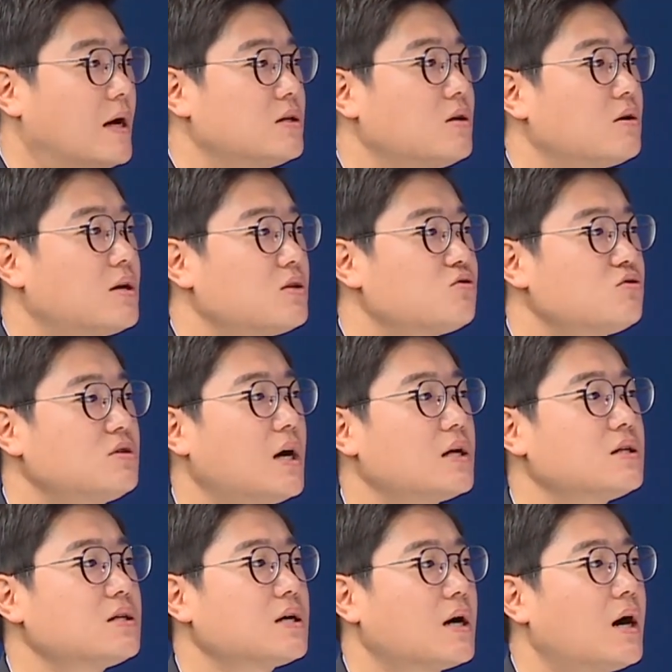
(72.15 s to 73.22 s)
반영을 해주지
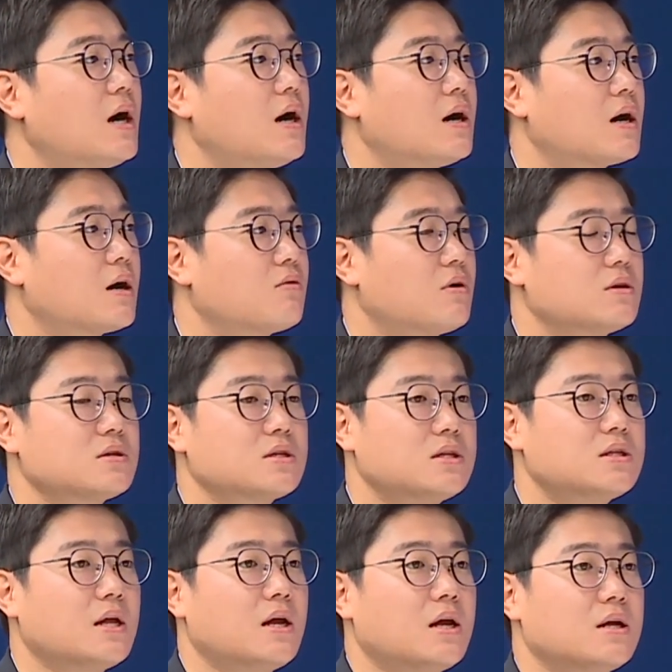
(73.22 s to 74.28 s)
않을까라고 하는
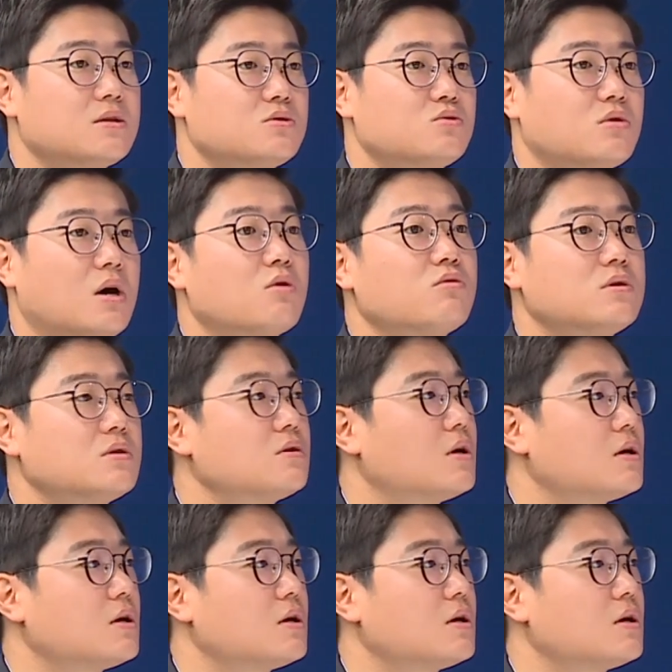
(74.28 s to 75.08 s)
기대는 좀 갖고 네. 있는